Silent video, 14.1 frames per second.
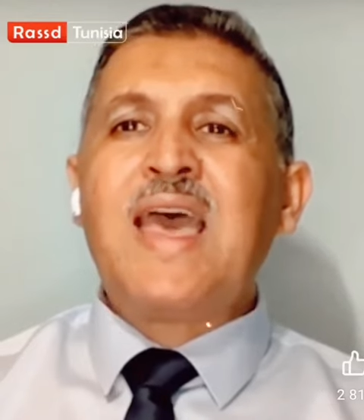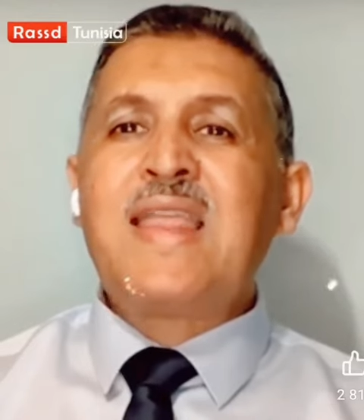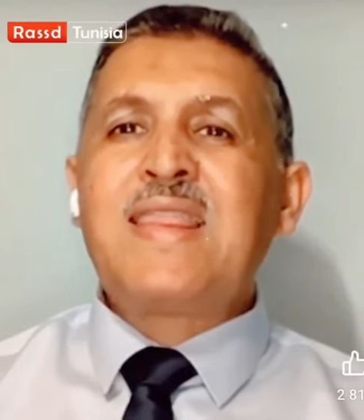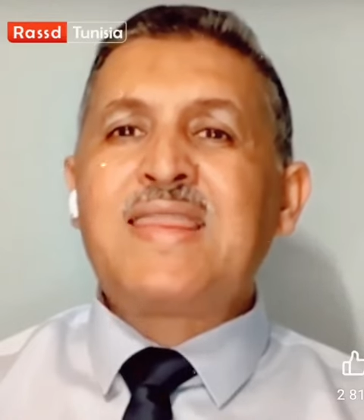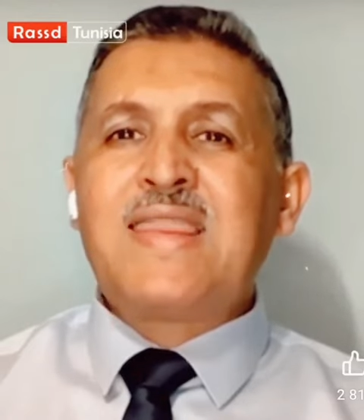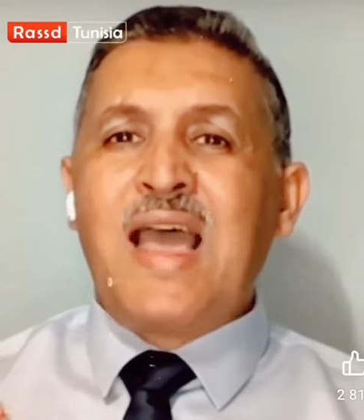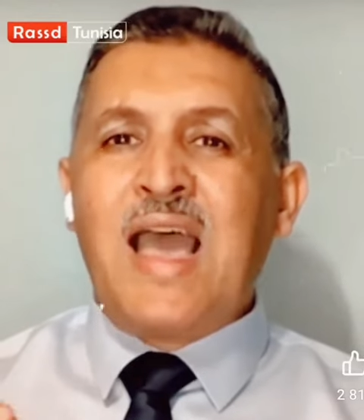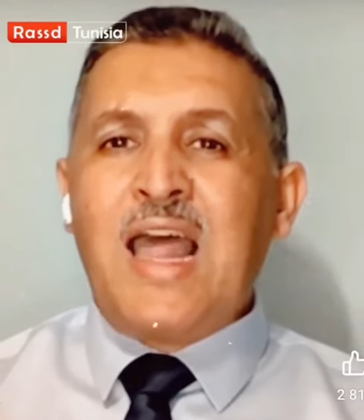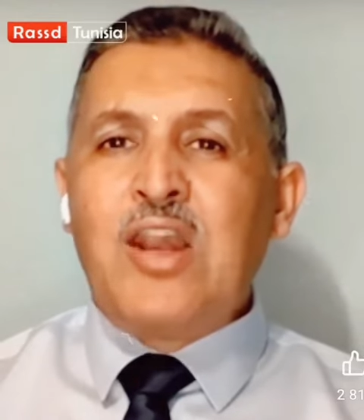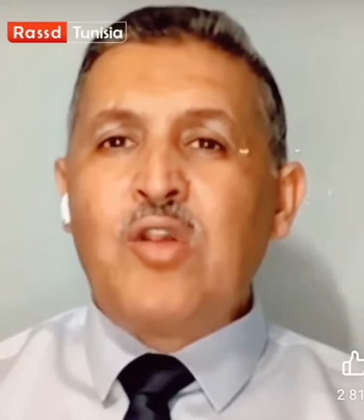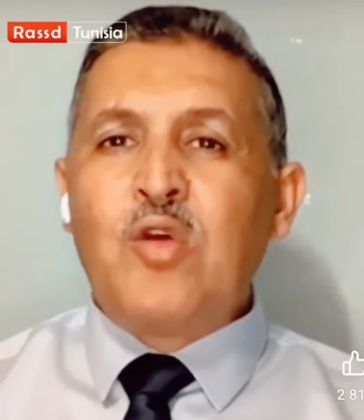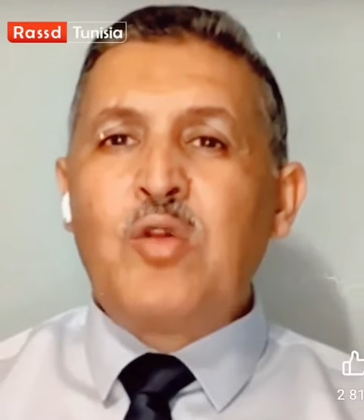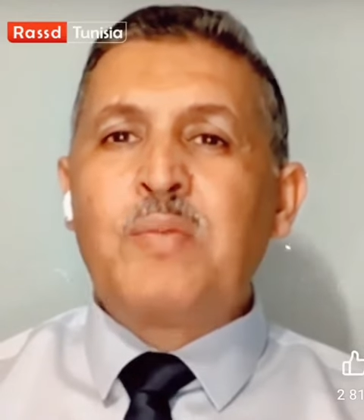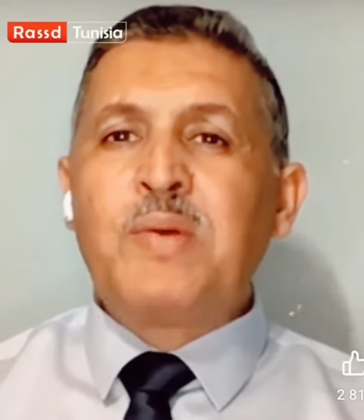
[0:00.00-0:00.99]

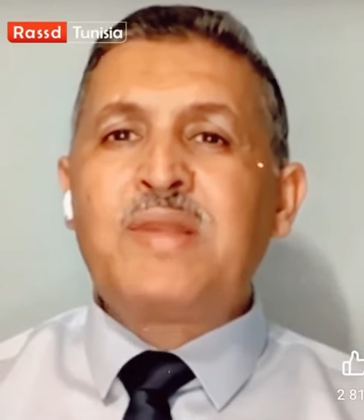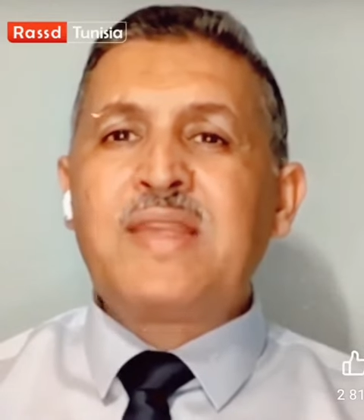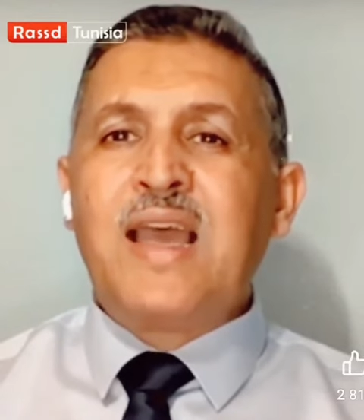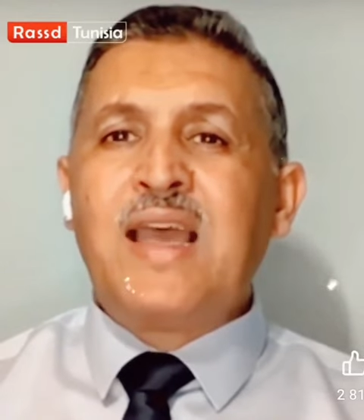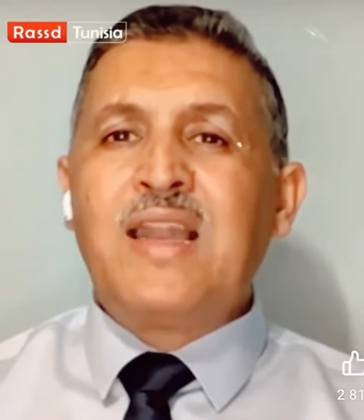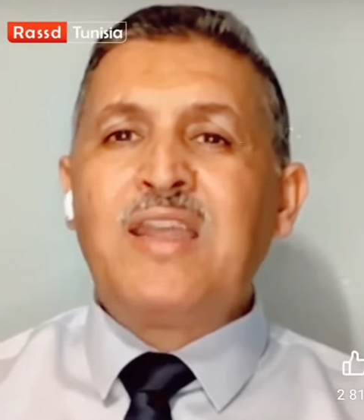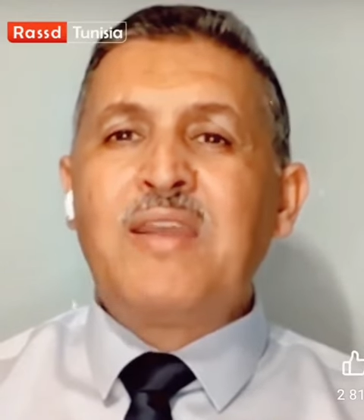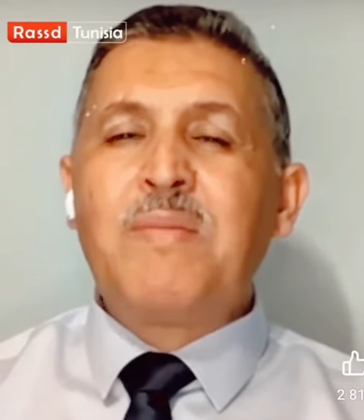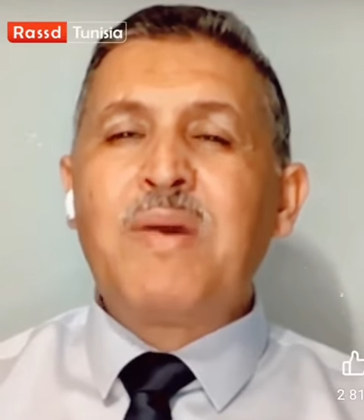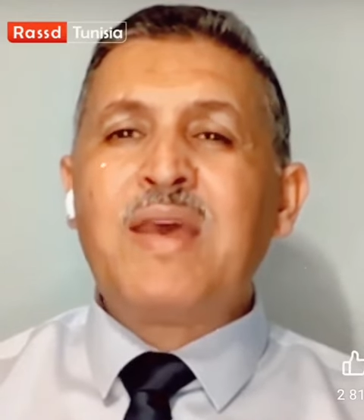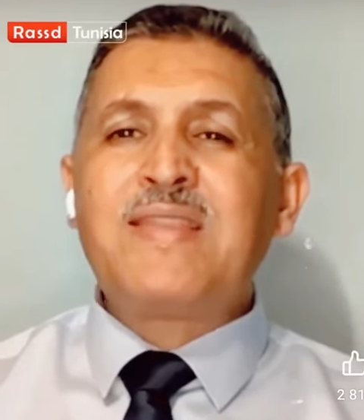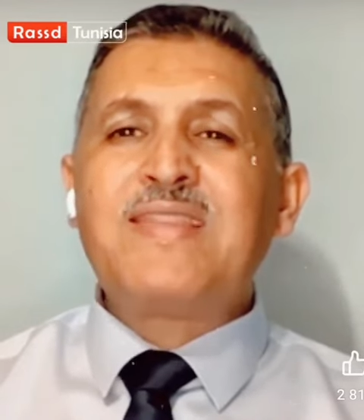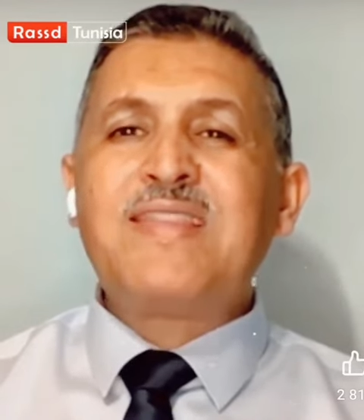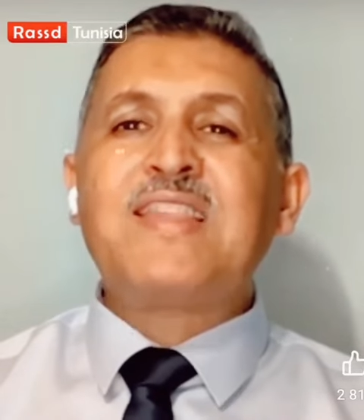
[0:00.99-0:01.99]
التعلل
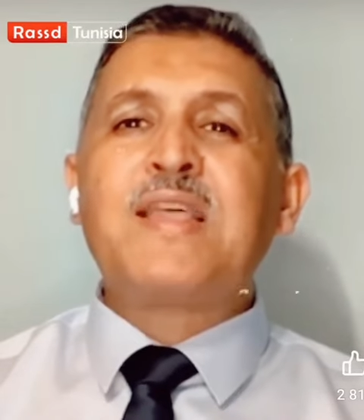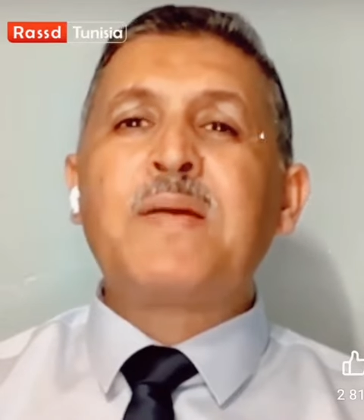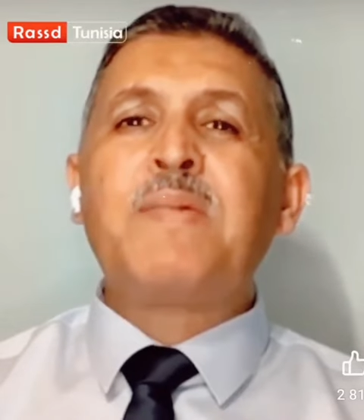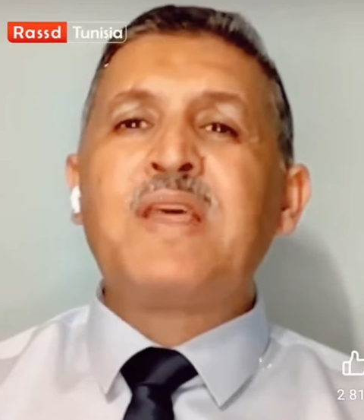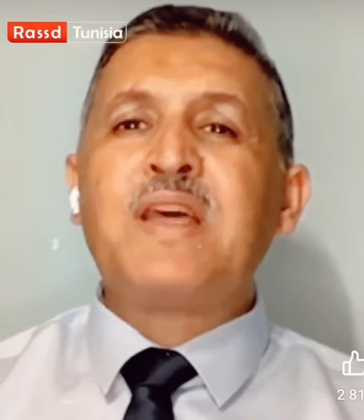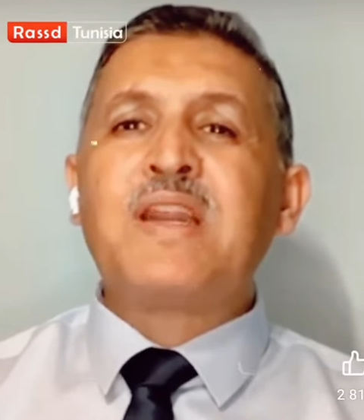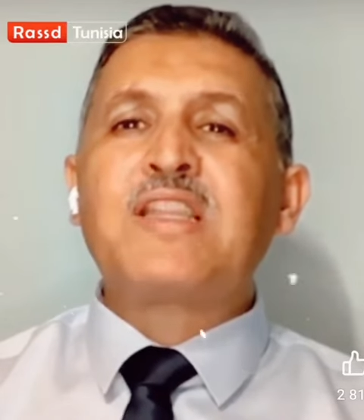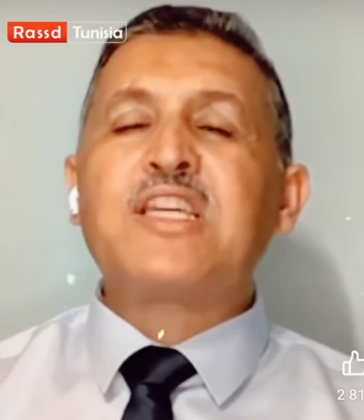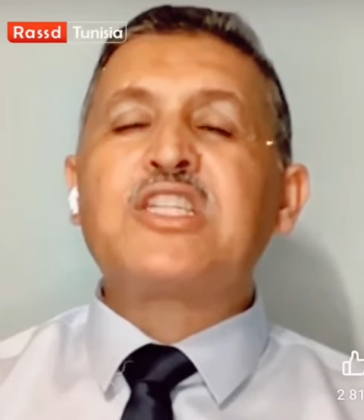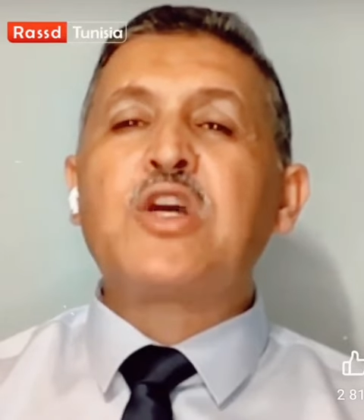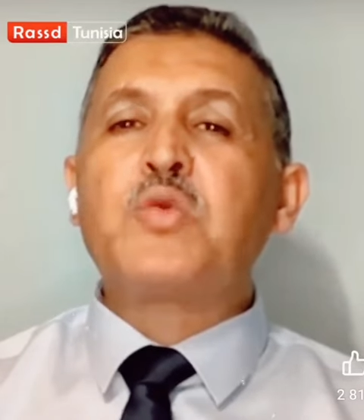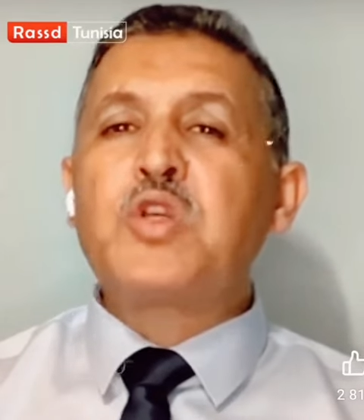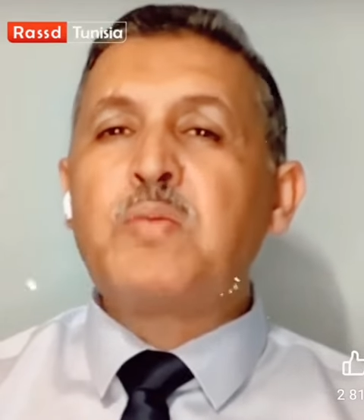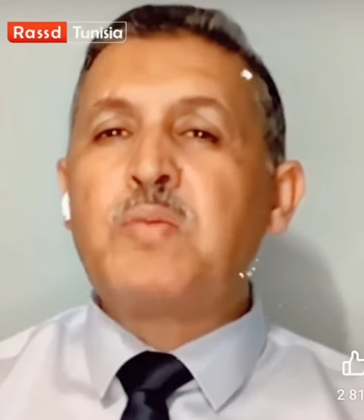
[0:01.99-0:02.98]
بالتعليمات لتبرير
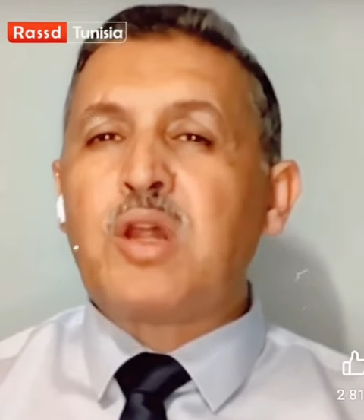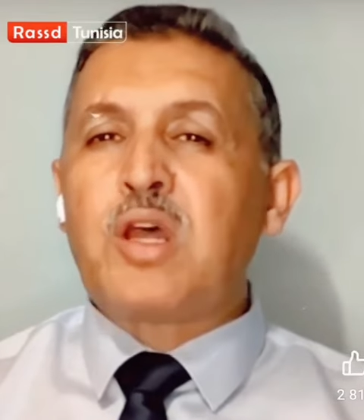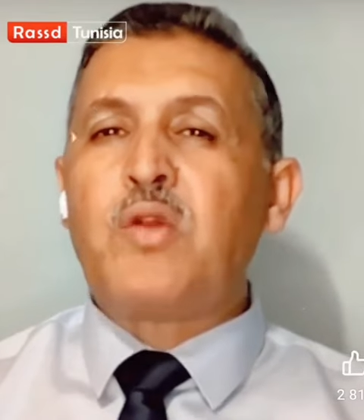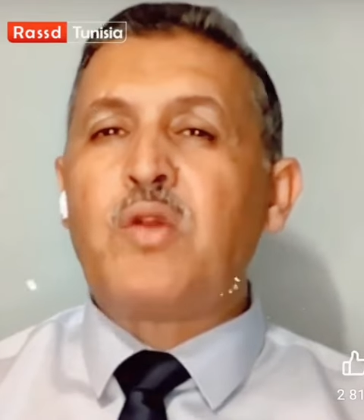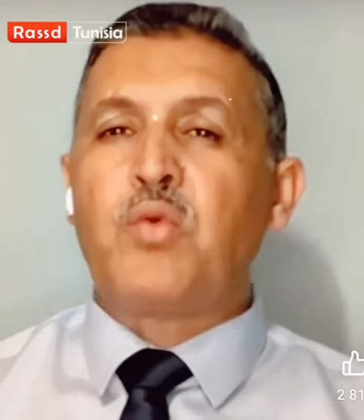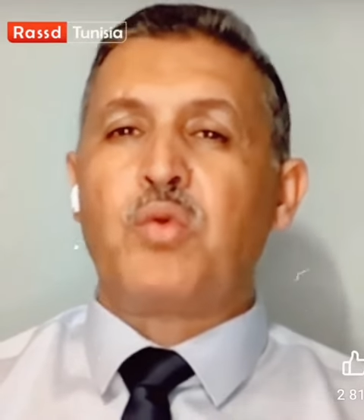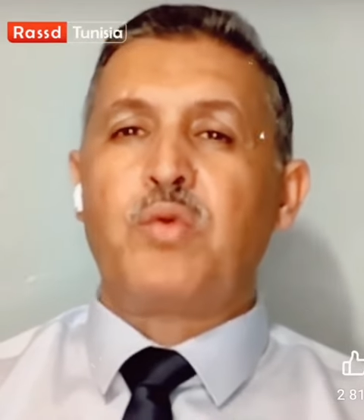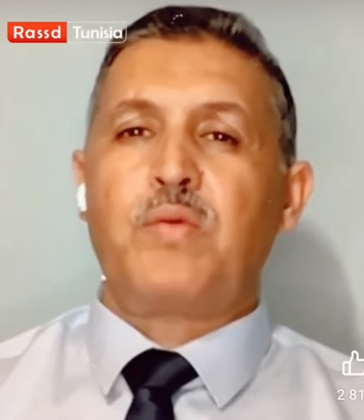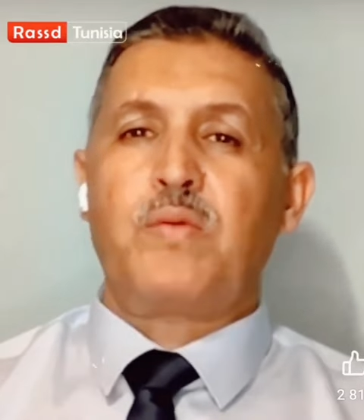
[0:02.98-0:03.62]
تجاوزهم للقانون